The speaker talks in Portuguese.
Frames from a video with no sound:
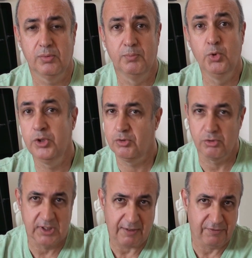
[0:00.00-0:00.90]

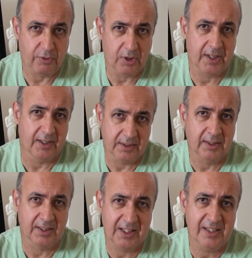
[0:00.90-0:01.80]
muitos lá fora em
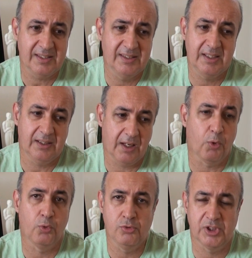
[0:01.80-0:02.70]
inglês e
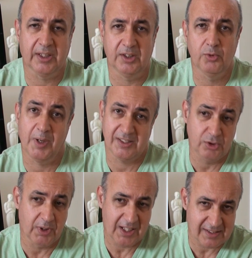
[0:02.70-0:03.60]
alguns aqui no
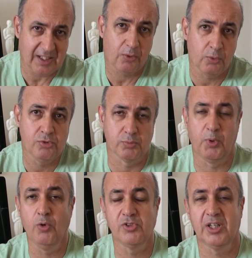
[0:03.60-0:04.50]
Brasil, aliás, alguns
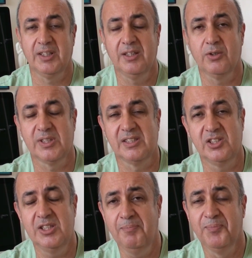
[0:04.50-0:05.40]
bons aqui que eu
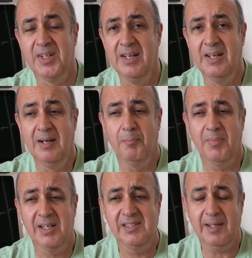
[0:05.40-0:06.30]
assisti
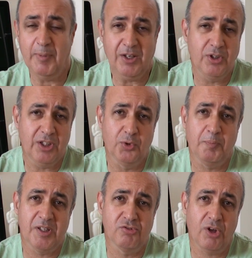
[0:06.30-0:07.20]
mas a maioria do
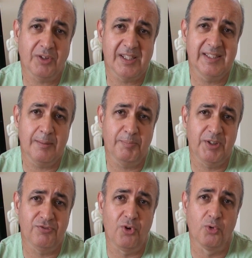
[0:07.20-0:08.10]
pessoal está
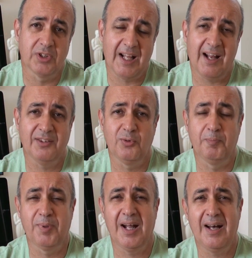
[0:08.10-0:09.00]
sempre voltado
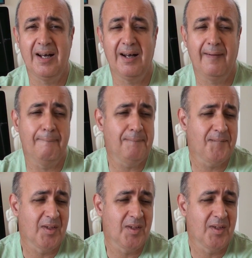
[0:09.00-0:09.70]
para